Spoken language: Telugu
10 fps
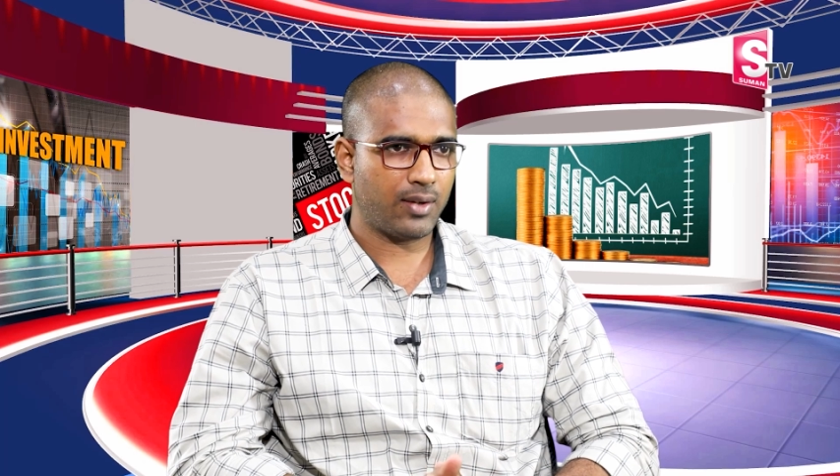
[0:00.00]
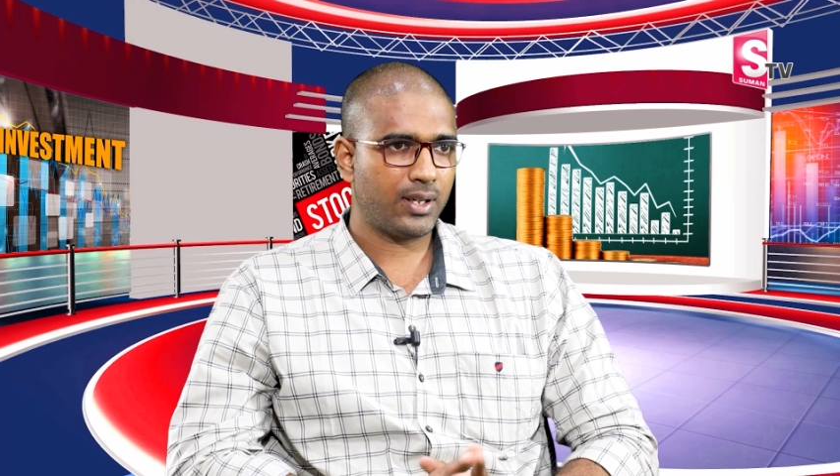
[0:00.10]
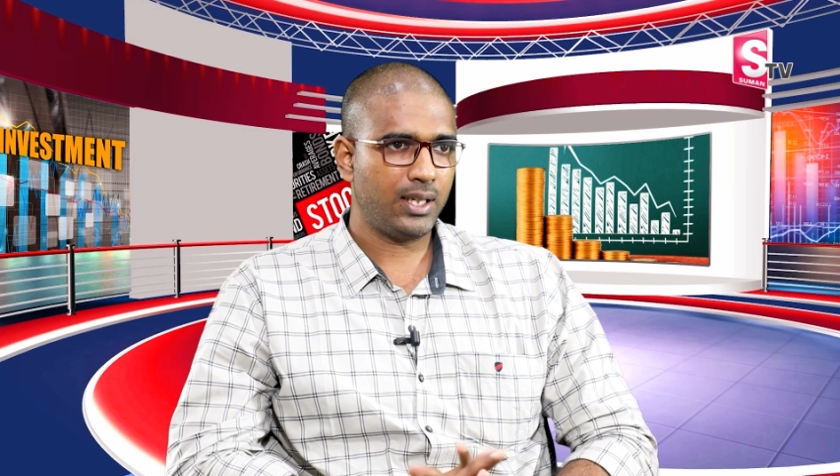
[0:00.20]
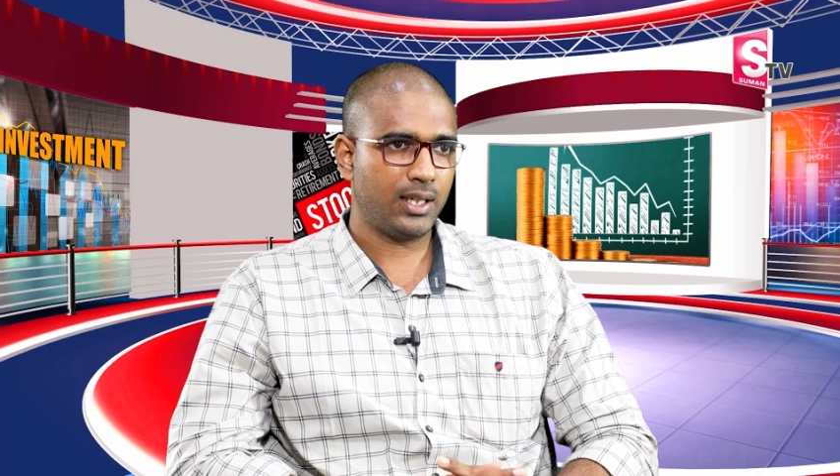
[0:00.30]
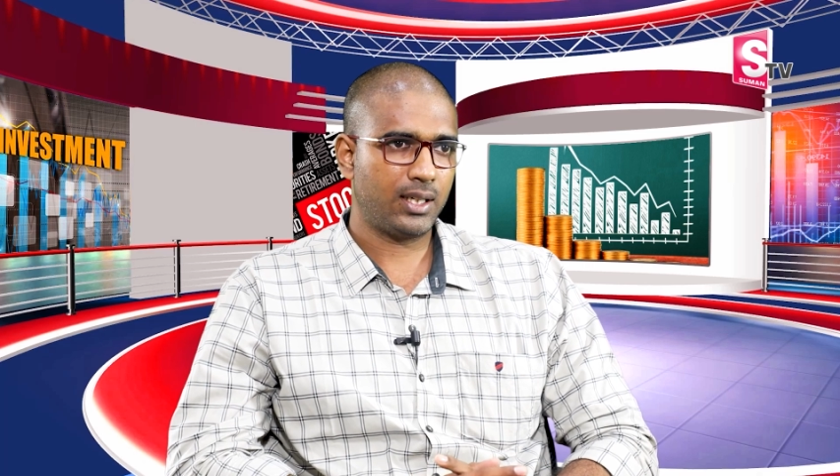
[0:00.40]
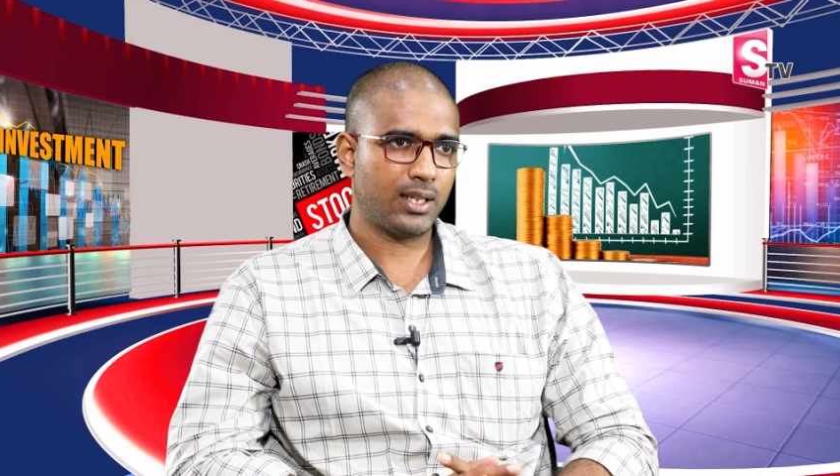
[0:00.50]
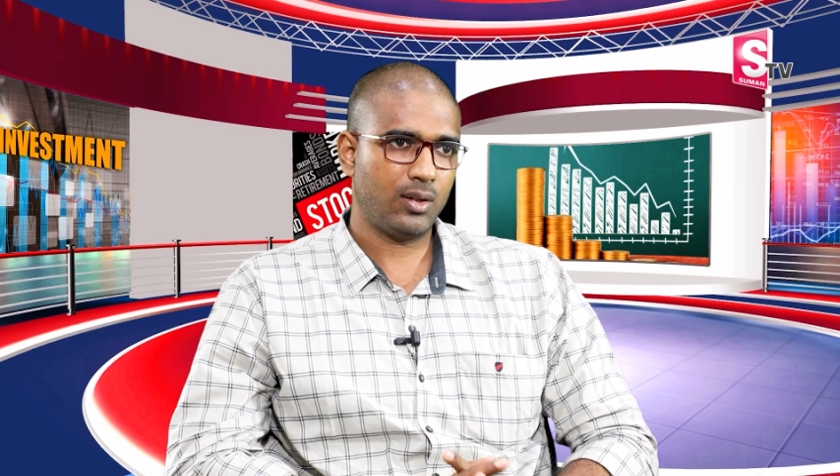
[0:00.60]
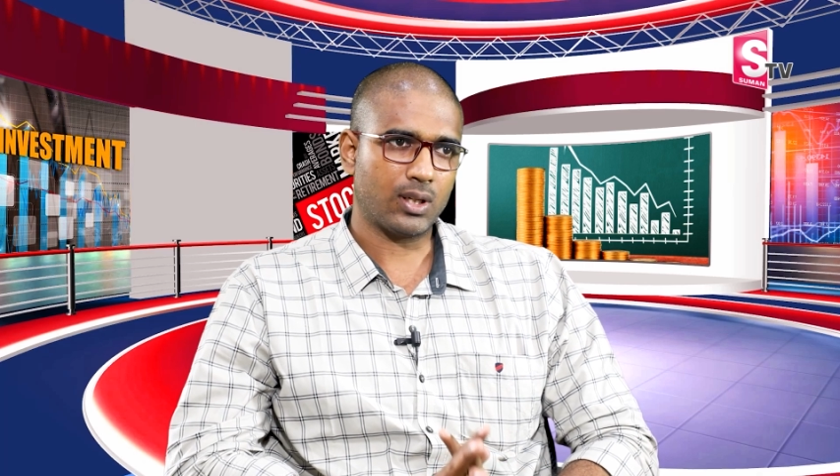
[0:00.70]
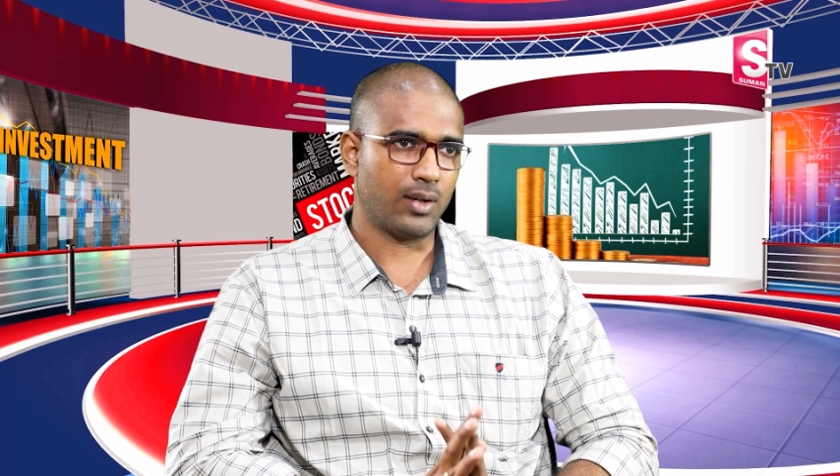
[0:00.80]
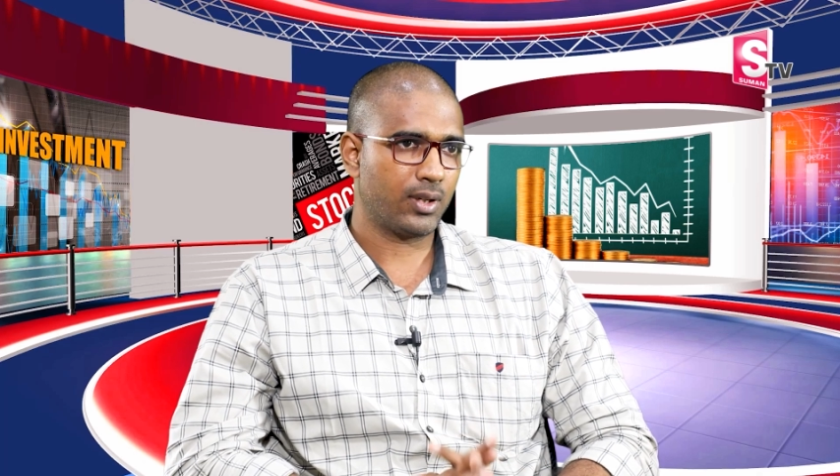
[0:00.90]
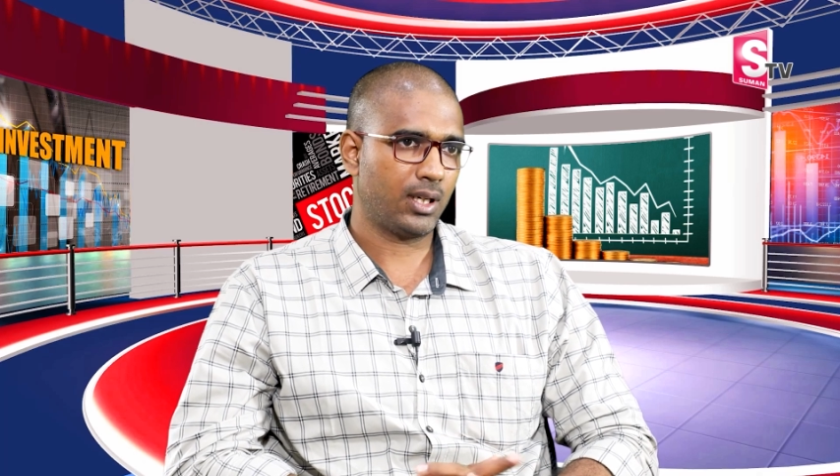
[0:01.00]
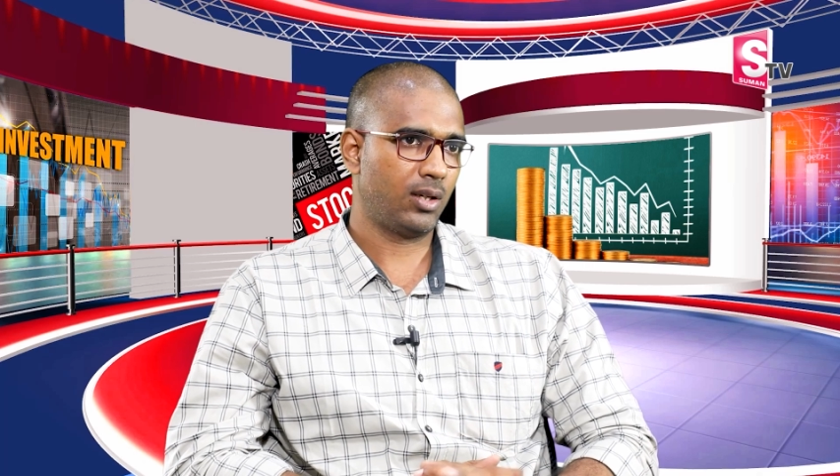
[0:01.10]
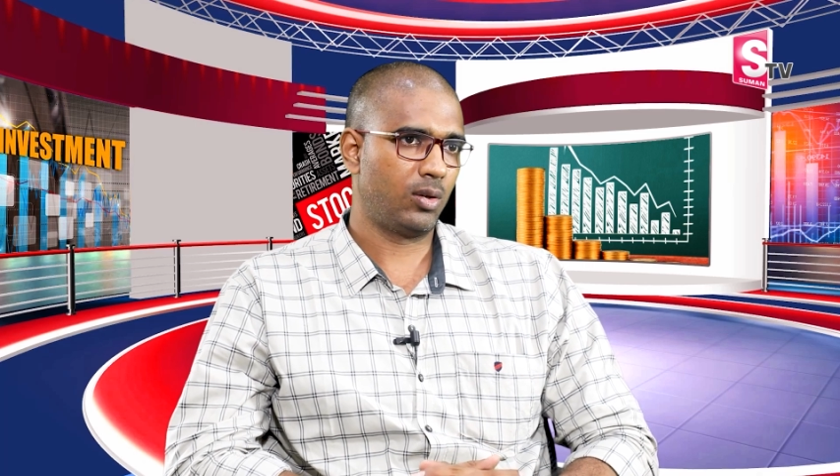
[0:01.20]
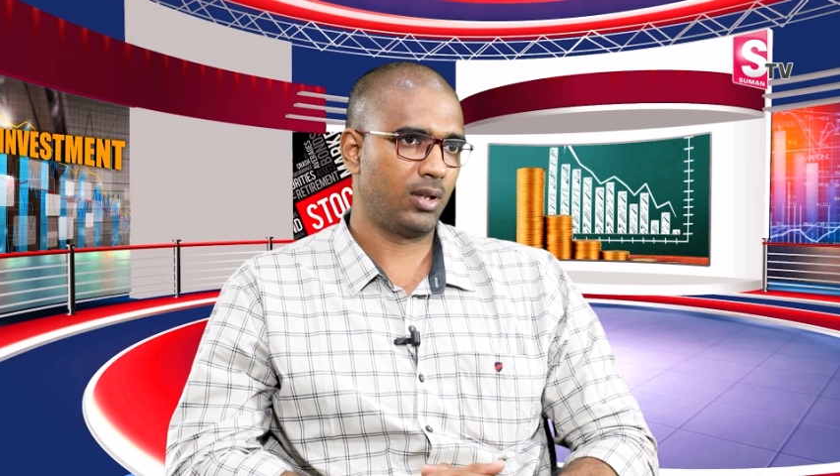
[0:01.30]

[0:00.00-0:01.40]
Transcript: రావాలి అంటేనే ఒక అవగాహన